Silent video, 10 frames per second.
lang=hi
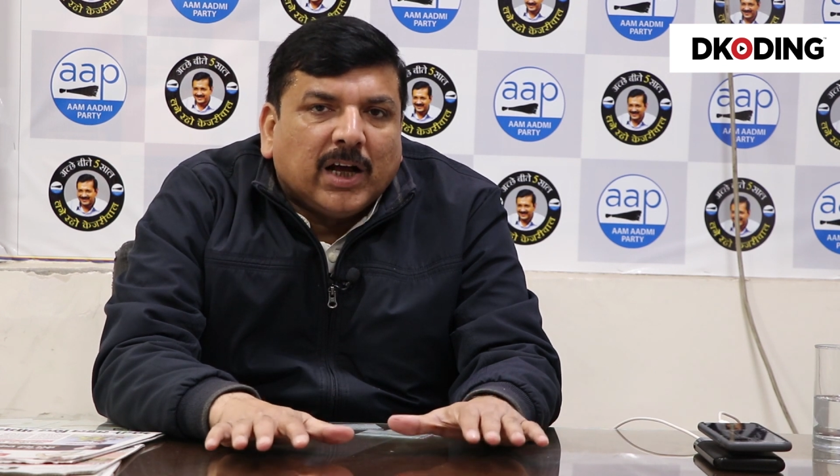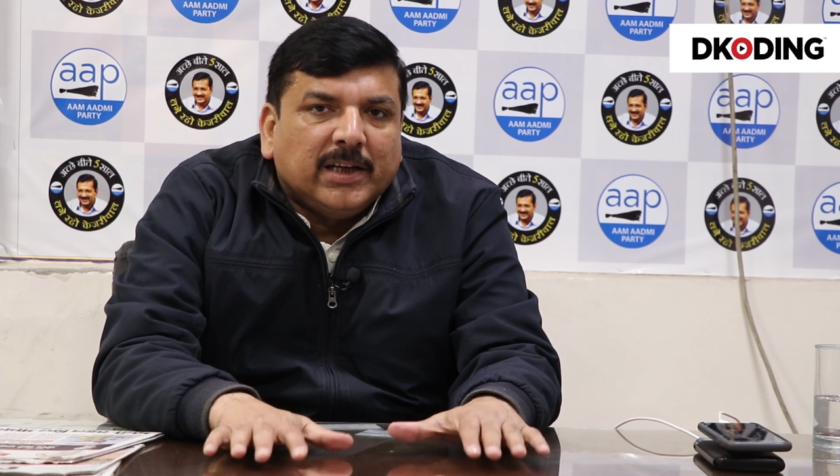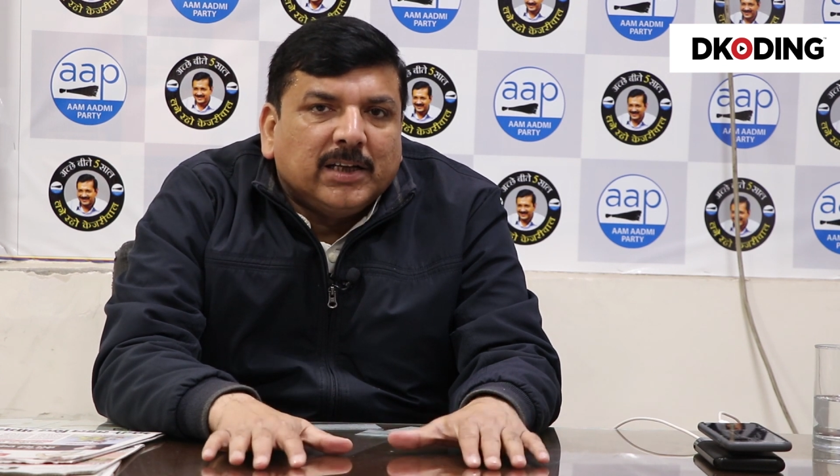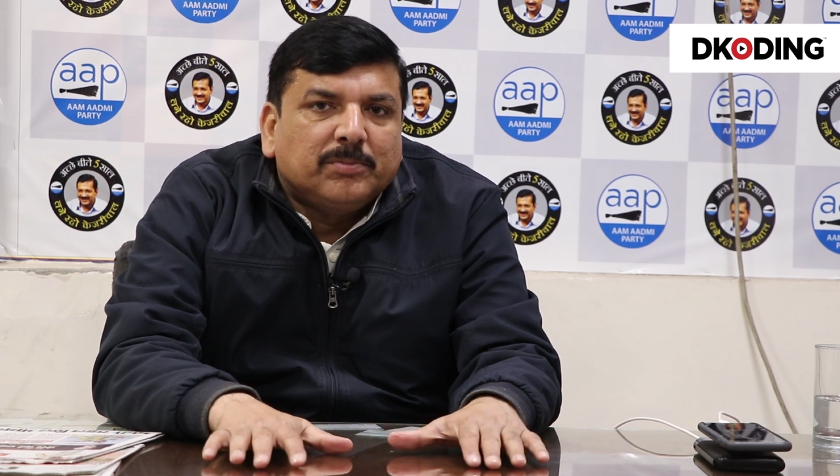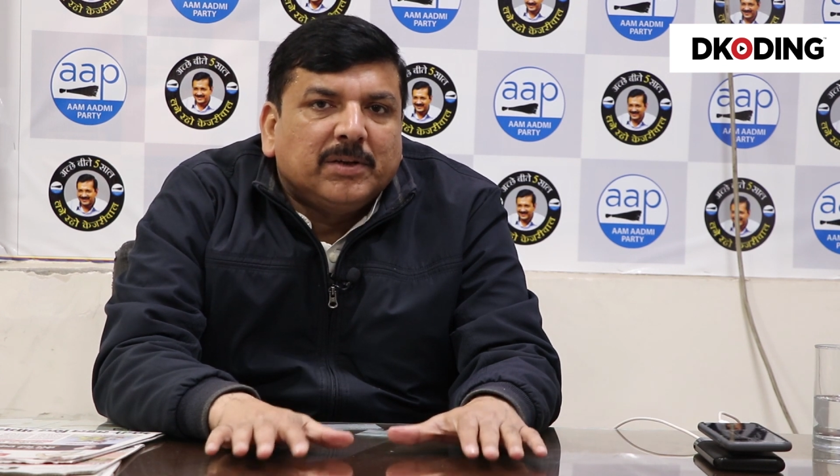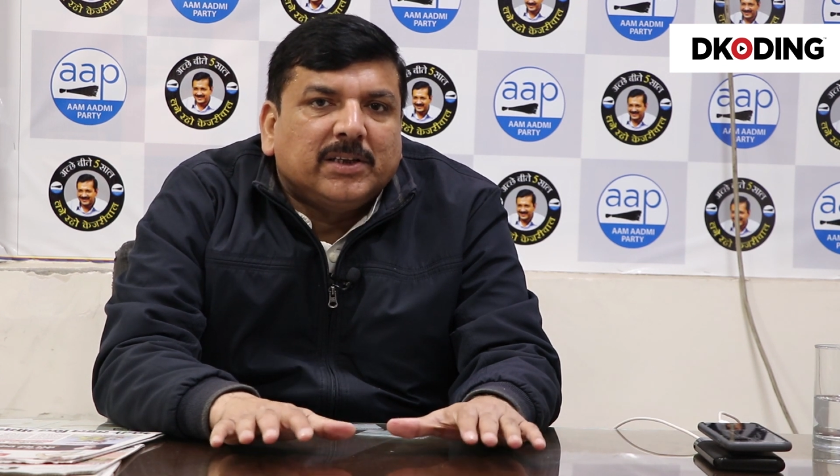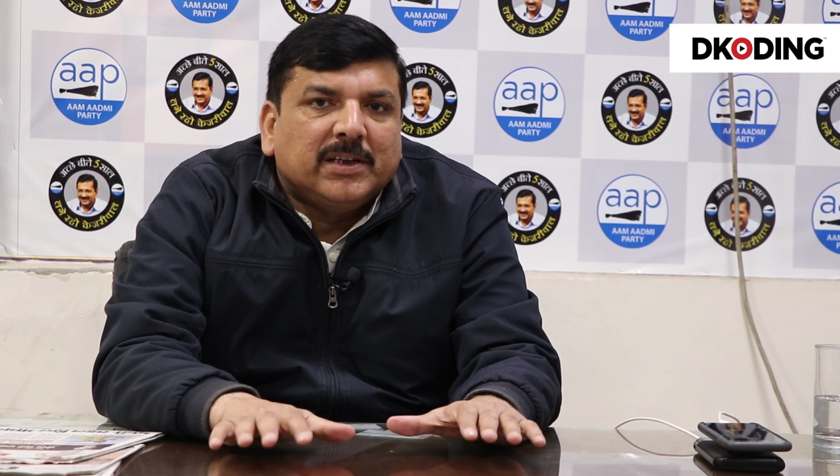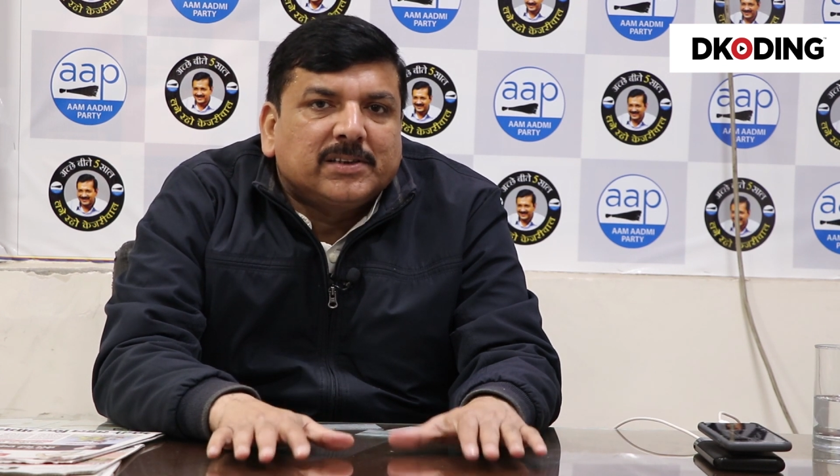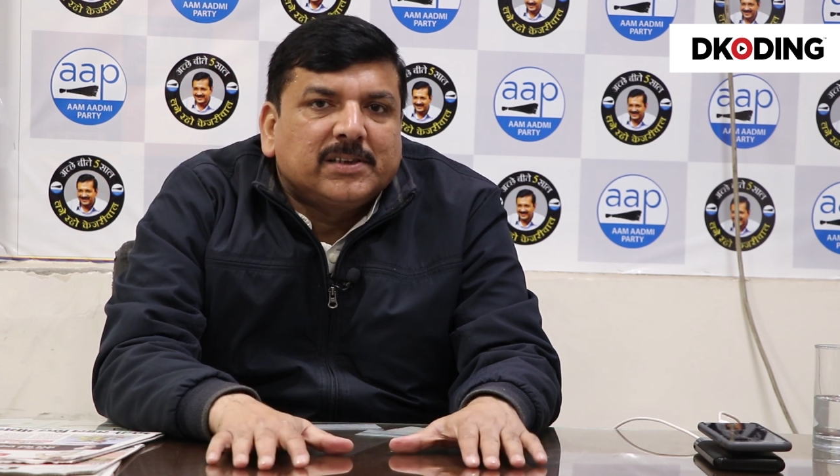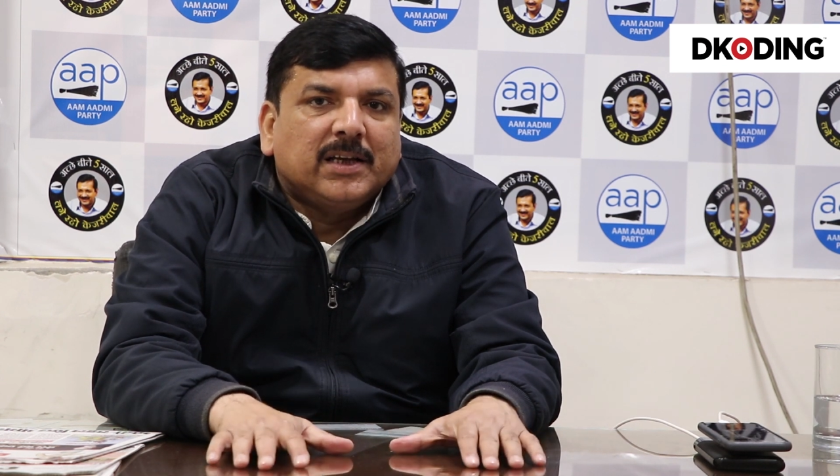तारीख में
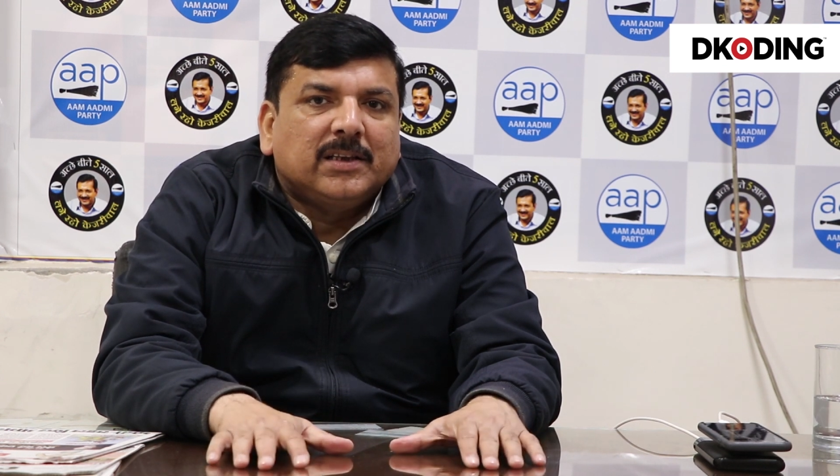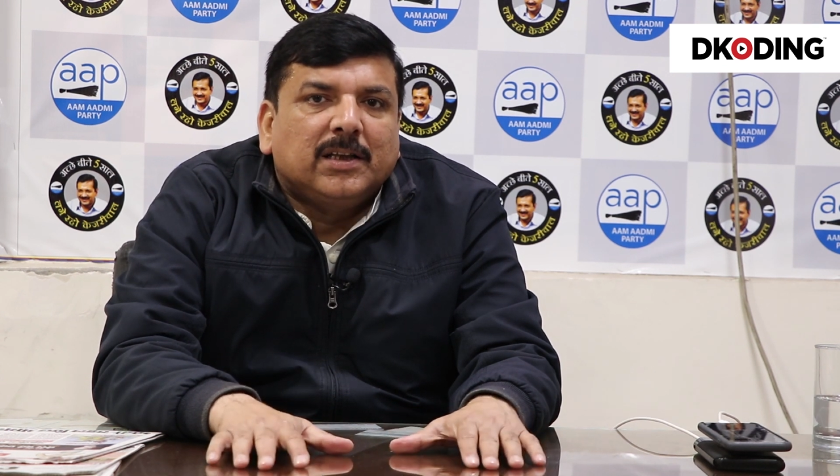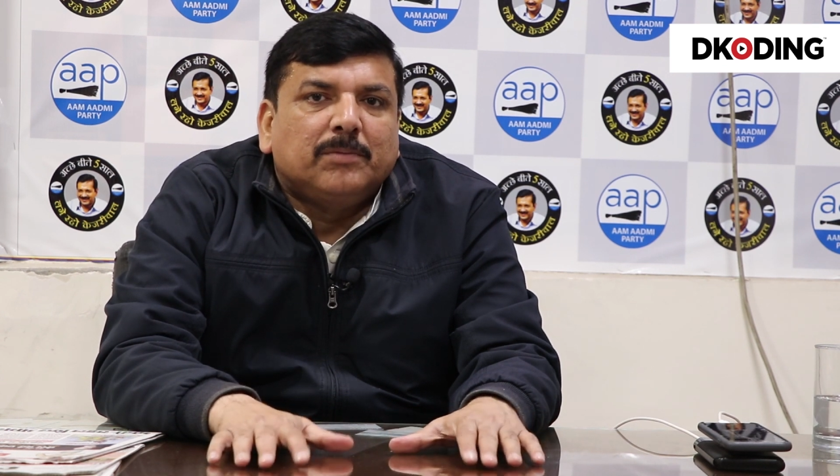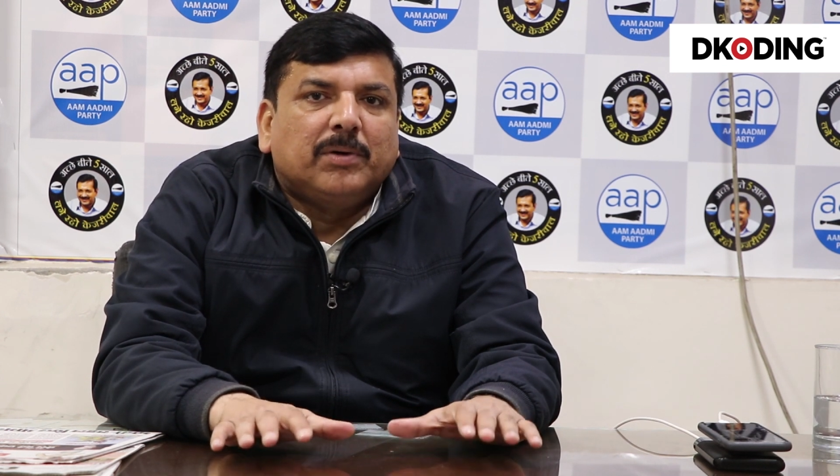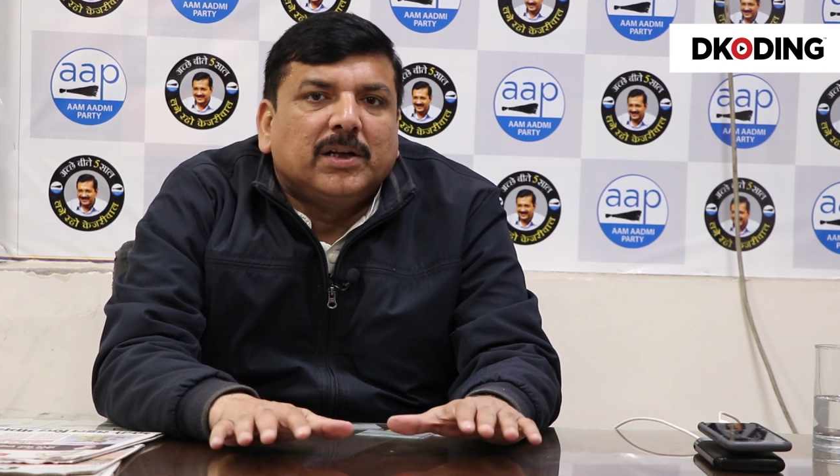देश के अंदर